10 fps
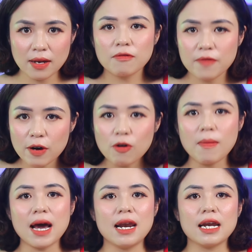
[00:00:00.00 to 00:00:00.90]
Việc của
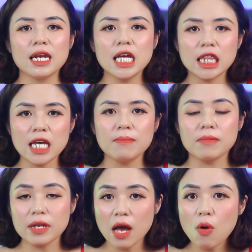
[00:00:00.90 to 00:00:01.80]
bạn là đi tìm
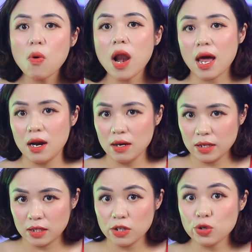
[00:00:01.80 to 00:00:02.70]
đâu là lời
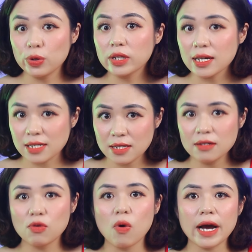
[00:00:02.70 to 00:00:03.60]
từ chối thật
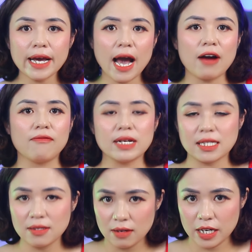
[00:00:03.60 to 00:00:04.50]
sự của khách hàng và
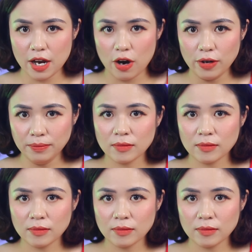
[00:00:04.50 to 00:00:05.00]
xử lý nó.